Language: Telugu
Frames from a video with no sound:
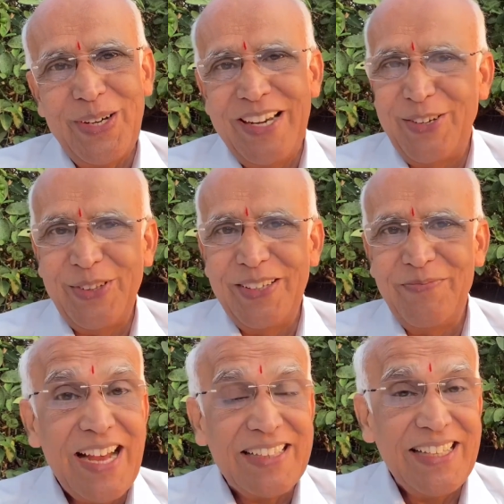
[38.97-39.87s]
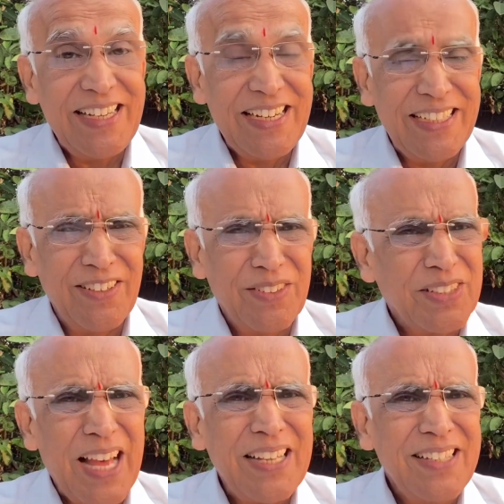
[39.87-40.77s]
అంటుంది ఆ తండ్రి అంటాడు
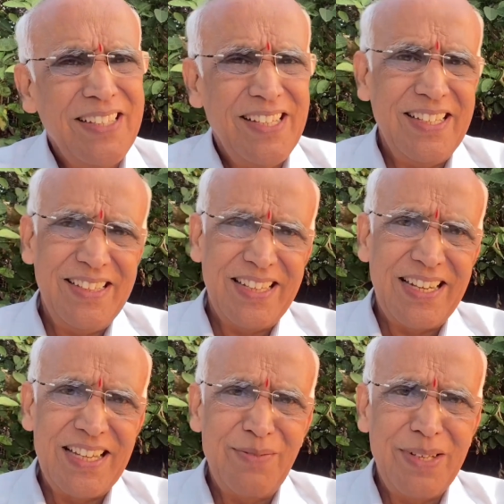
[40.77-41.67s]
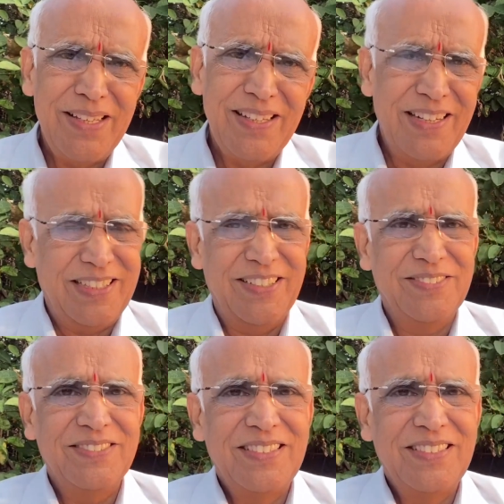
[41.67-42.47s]
దానికి దీనికి తేడా ఏమిటి అంటాడు